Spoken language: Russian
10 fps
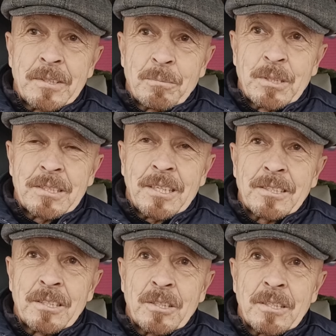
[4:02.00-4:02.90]

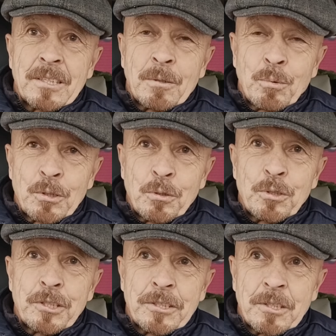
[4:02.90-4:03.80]
администрации,
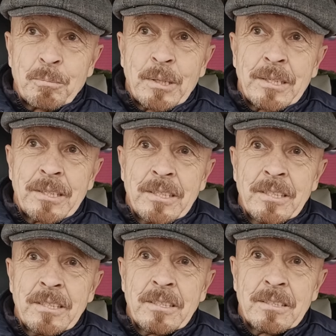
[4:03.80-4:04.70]
работающих типа,
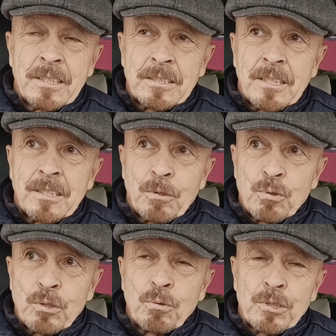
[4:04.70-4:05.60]
и несколько
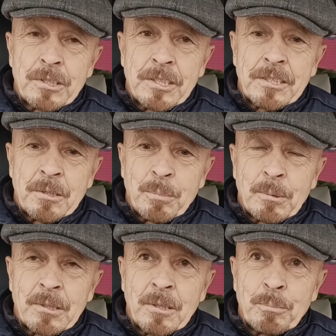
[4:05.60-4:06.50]
уже ушедших типа
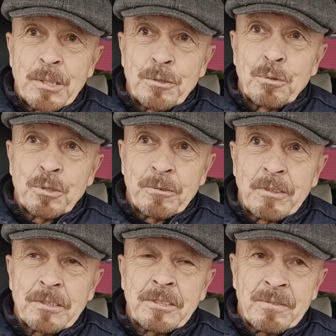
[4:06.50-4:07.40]
на пенсию. С,
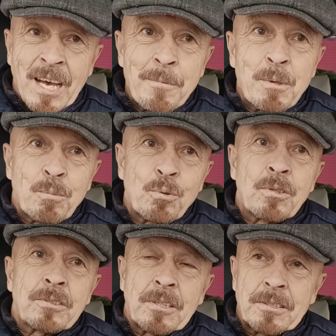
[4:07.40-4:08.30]
с вами
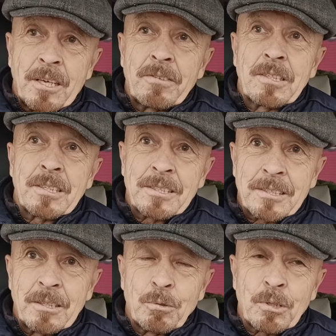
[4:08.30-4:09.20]
будет составлен
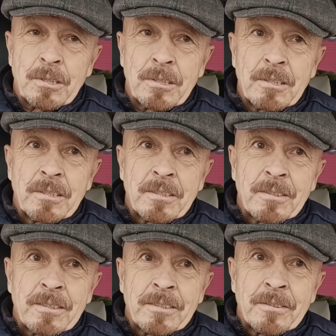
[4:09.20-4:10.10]
разговор.
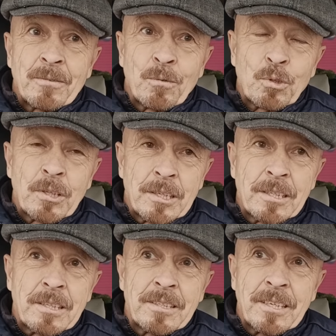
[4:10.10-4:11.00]
Вот на
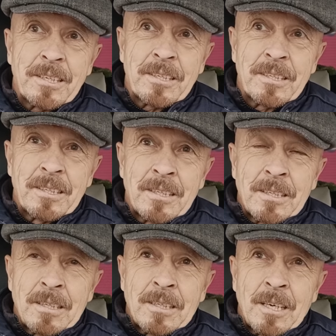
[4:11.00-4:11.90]
это я и
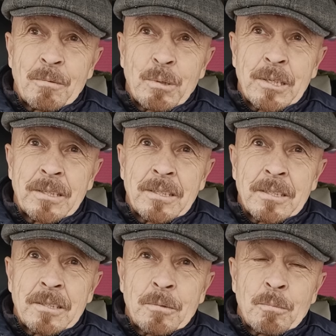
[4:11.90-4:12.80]
как бы
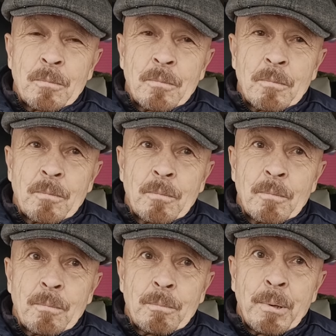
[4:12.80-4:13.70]

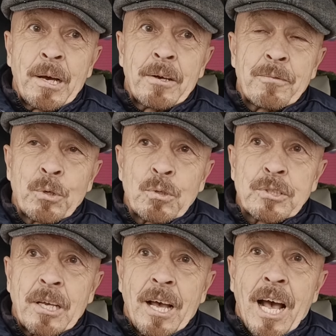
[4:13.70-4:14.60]

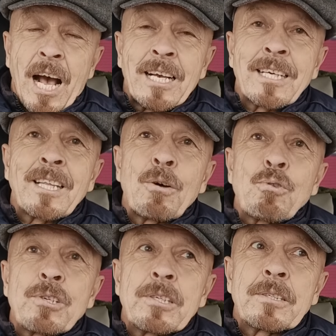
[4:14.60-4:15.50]
повелся. А когда
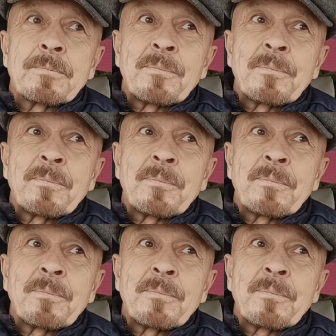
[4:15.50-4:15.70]
уже,